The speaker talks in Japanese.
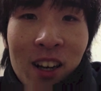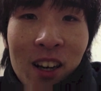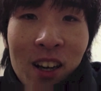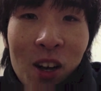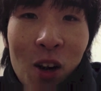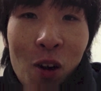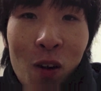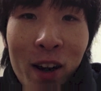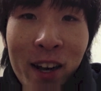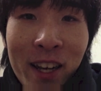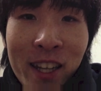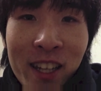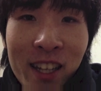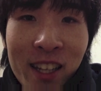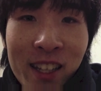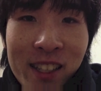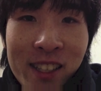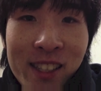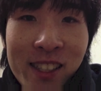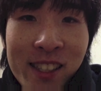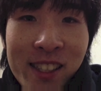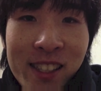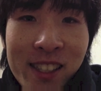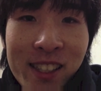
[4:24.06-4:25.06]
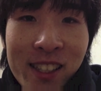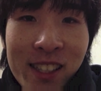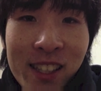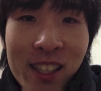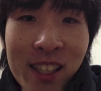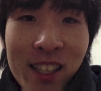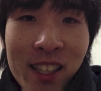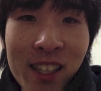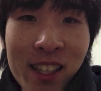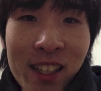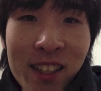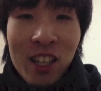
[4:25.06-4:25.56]
終わりです。
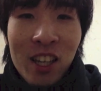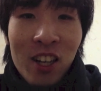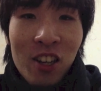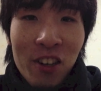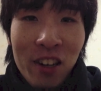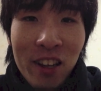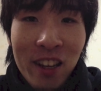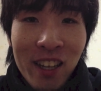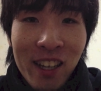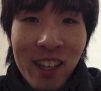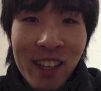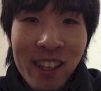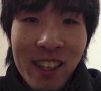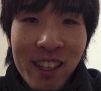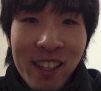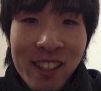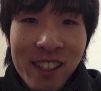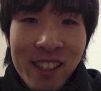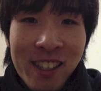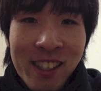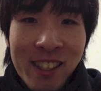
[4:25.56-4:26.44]
これだけで